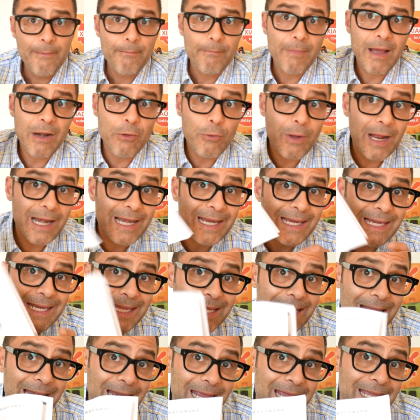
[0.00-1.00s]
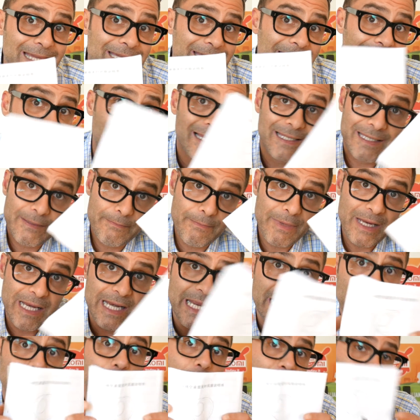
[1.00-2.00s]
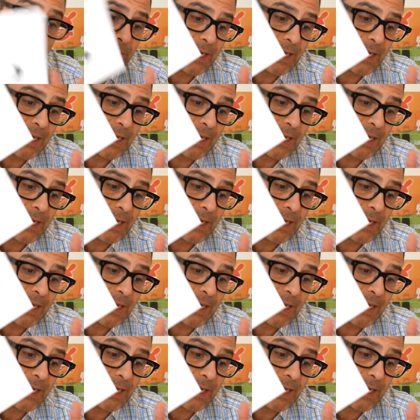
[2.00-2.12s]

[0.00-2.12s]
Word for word: Manuale in inglese, anzi bilingue,